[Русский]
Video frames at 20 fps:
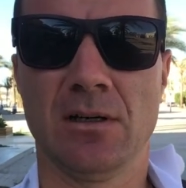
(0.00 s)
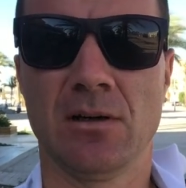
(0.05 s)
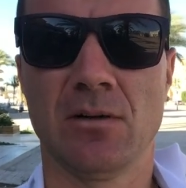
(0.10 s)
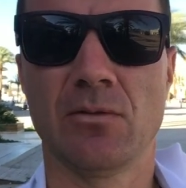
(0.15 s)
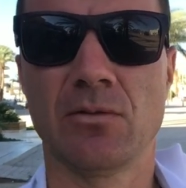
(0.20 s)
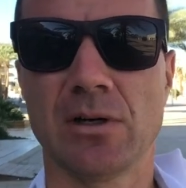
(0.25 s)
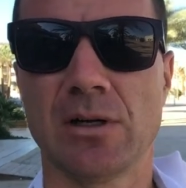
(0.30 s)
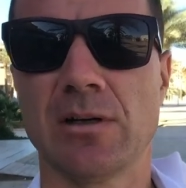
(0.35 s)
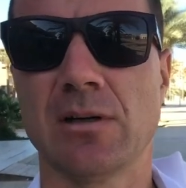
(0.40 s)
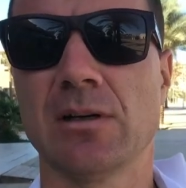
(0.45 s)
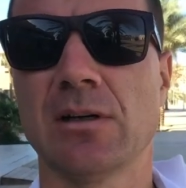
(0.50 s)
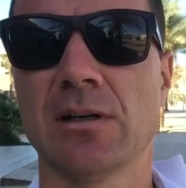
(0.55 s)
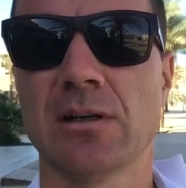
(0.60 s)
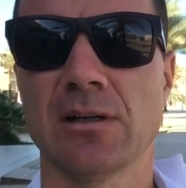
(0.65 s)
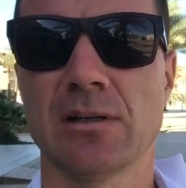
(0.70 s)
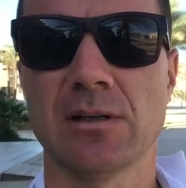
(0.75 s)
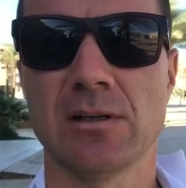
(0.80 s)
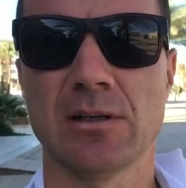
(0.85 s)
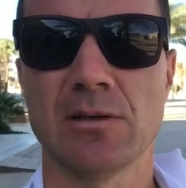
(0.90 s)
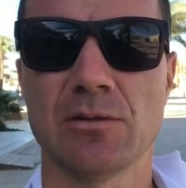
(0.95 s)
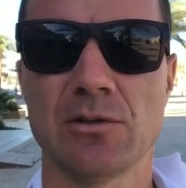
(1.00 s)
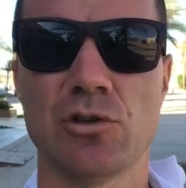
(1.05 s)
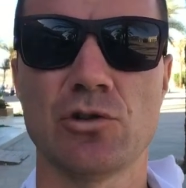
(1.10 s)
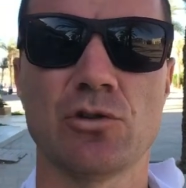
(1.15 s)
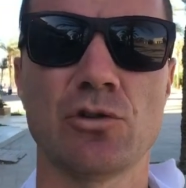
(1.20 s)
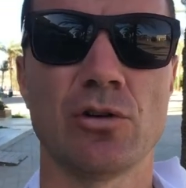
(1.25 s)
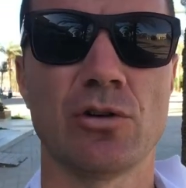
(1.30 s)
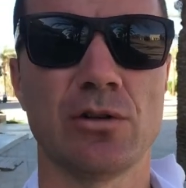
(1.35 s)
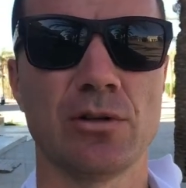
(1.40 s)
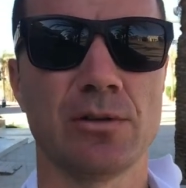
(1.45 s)
вы э,
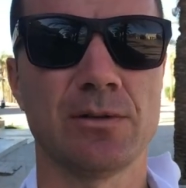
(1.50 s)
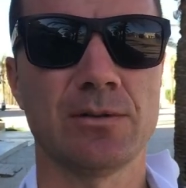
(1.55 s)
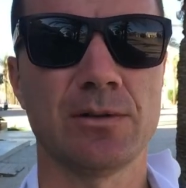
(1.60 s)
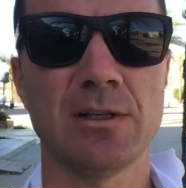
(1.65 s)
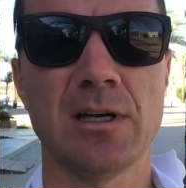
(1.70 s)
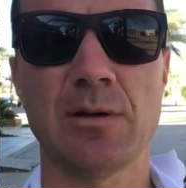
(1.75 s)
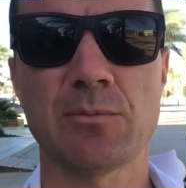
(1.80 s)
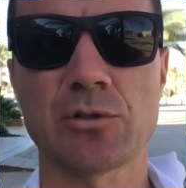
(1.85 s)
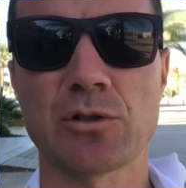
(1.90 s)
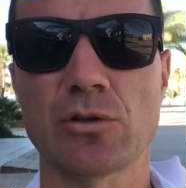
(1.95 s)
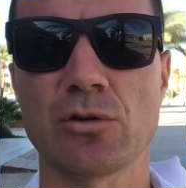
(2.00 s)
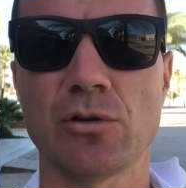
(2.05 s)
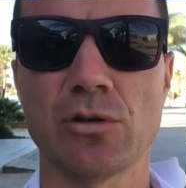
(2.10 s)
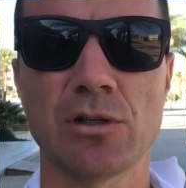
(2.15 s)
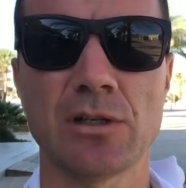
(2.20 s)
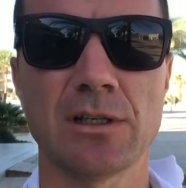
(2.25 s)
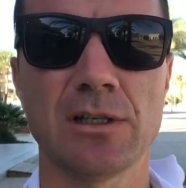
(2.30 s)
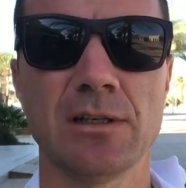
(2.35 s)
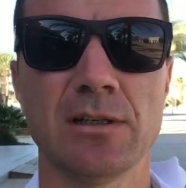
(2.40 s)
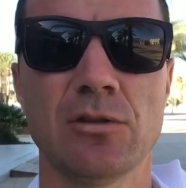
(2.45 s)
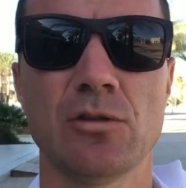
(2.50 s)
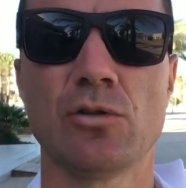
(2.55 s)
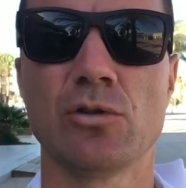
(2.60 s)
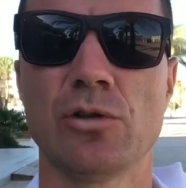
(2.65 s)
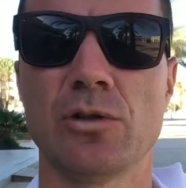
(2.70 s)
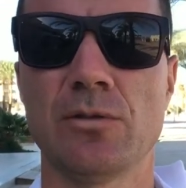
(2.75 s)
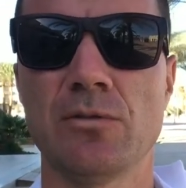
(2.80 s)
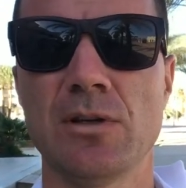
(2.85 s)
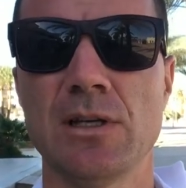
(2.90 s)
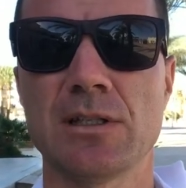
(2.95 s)
еще не обсохли,
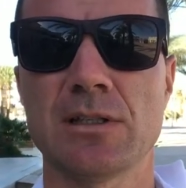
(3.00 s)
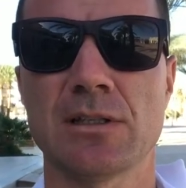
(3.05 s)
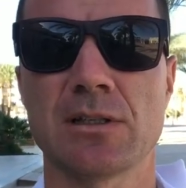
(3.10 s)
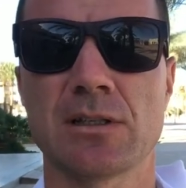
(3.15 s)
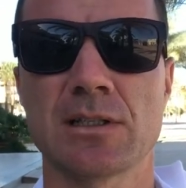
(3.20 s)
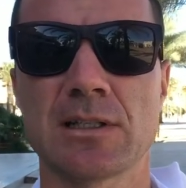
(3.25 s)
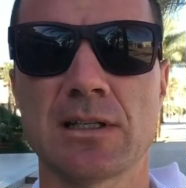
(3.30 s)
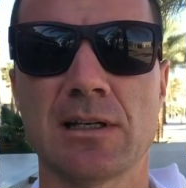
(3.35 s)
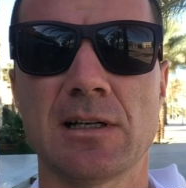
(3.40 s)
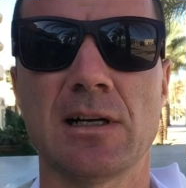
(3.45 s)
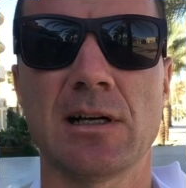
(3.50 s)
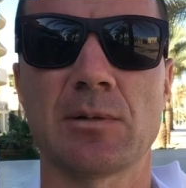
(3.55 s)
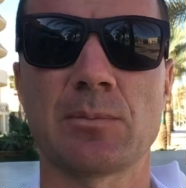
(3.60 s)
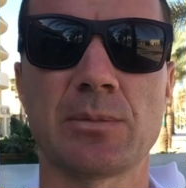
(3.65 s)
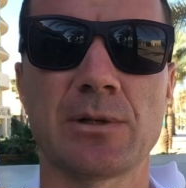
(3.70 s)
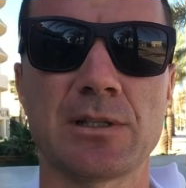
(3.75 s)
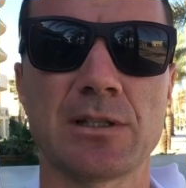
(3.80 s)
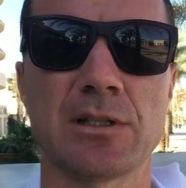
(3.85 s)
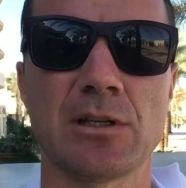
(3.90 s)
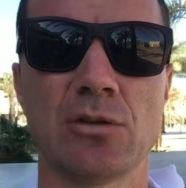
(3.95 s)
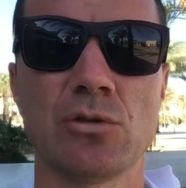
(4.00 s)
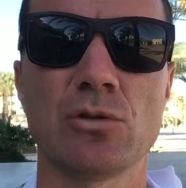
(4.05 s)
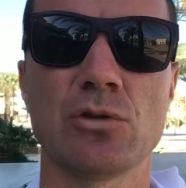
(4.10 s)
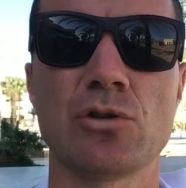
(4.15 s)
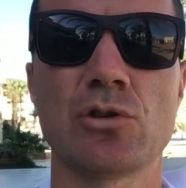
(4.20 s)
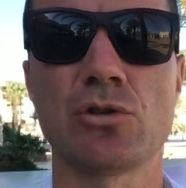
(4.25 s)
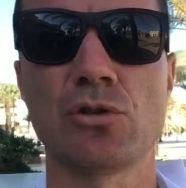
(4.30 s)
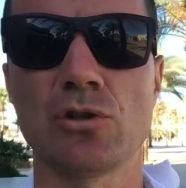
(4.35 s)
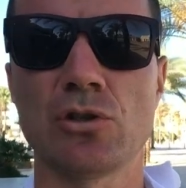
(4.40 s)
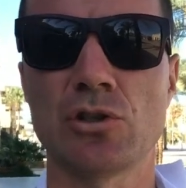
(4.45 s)
дует ветер, загар предстоит
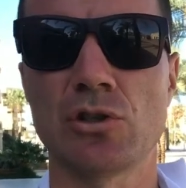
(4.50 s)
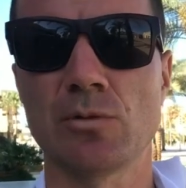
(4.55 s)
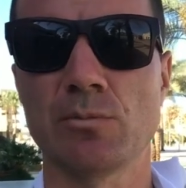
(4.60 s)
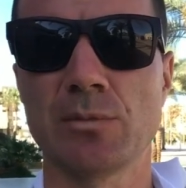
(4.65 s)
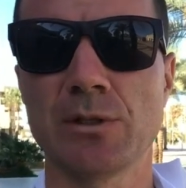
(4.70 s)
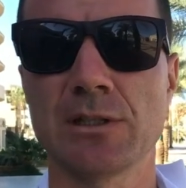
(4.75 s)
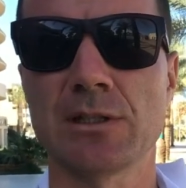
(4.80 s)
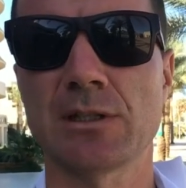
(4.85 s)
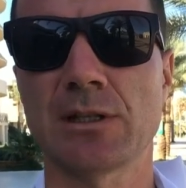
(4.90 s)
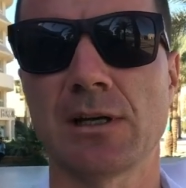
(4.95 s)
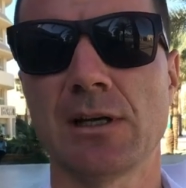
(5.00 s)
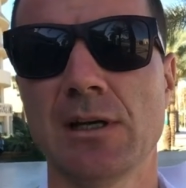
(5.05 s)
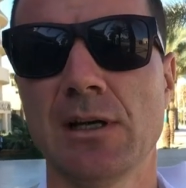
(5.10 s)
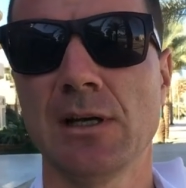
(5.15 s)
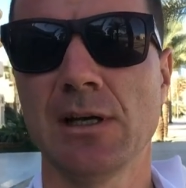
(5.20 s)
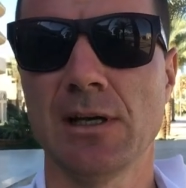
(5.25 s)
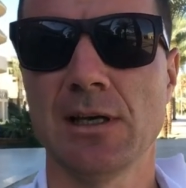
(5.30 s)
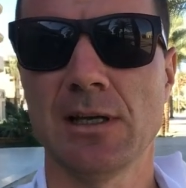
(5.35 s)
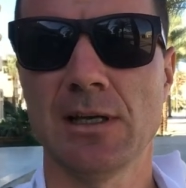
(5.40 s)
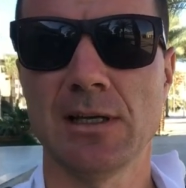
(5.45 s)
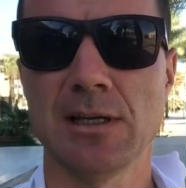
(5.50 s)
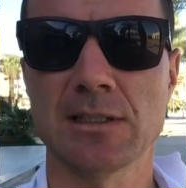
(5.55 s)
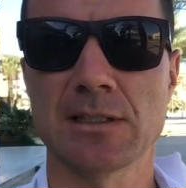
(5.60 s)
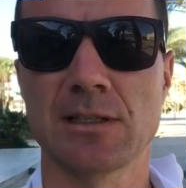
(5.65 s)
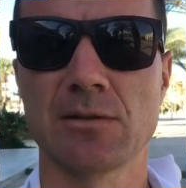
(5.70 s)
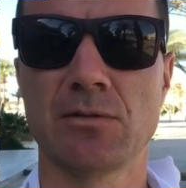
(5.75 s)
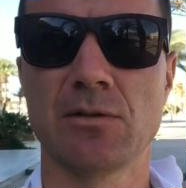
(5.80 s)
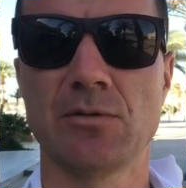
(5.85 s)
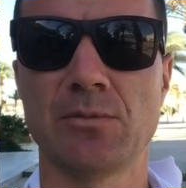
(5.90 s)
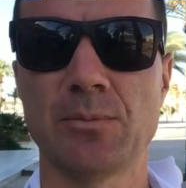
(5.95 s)
очень-очень быстро. И
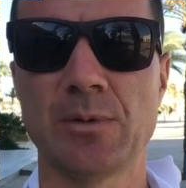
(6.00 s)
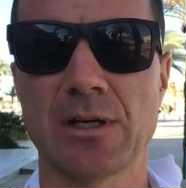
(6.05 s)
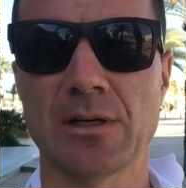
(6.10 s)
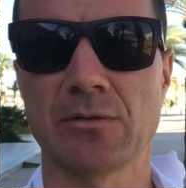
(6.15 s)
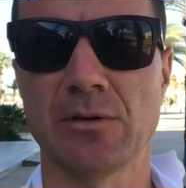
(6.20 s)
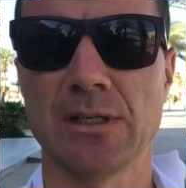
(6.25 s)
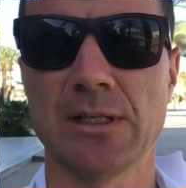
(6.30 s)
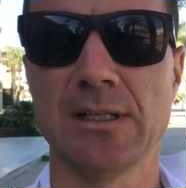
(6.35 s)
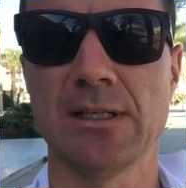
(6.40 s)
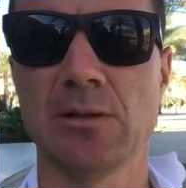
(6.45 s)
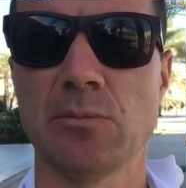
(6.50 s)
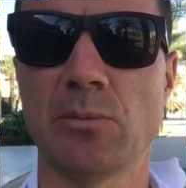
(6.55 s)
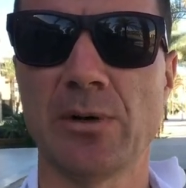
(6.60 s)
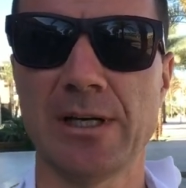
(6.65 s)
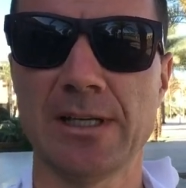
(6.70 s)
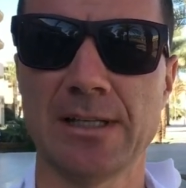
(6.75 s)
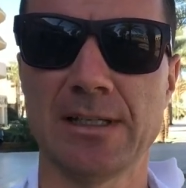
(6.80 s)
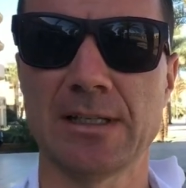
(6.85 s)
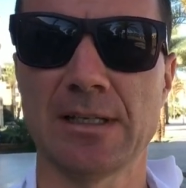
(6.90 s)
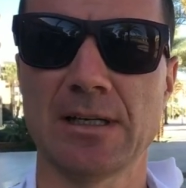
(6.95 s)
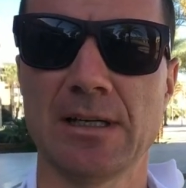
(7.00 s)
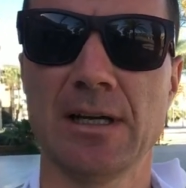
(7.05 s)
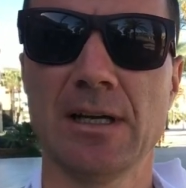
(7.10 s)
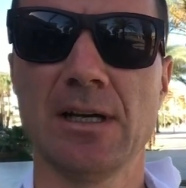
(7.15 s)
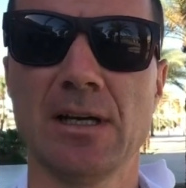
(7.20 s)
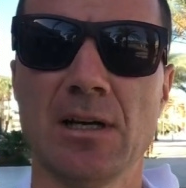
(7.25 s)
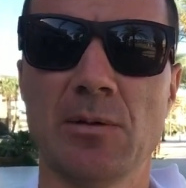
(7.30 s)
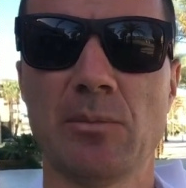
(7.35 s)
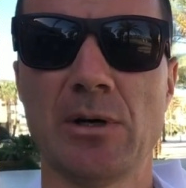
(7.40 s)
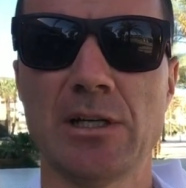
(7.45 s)
если вы в первые дни
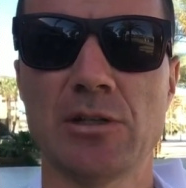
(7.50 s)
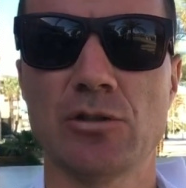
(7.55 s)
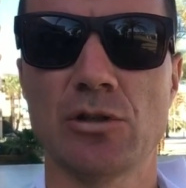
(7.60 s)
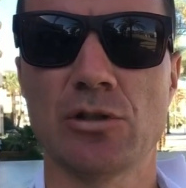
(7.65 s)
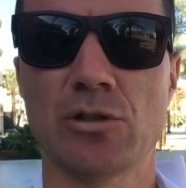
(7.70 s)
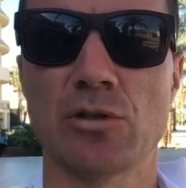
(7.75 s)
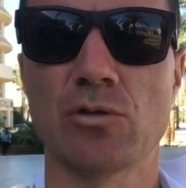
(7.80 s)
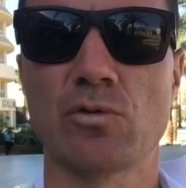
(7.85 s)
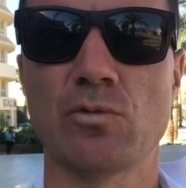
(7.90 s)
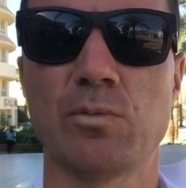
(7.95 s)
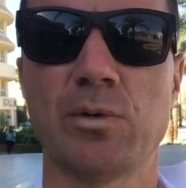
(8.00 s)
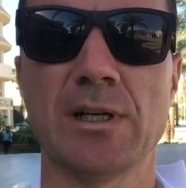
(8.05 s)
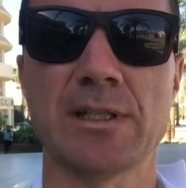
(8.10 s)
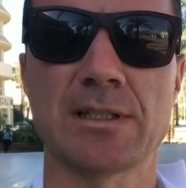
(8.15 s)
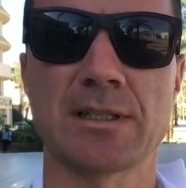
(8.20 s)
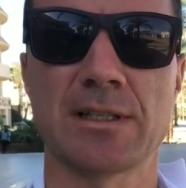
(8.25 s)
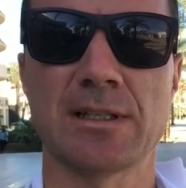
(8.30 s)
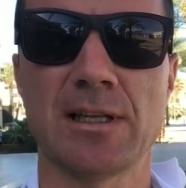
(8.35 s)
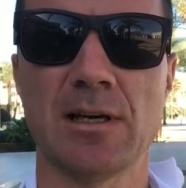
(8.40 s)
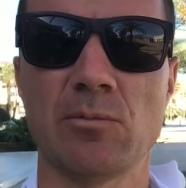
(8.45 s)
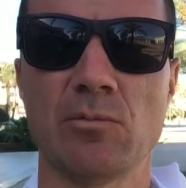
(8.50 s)
пойдете купаться на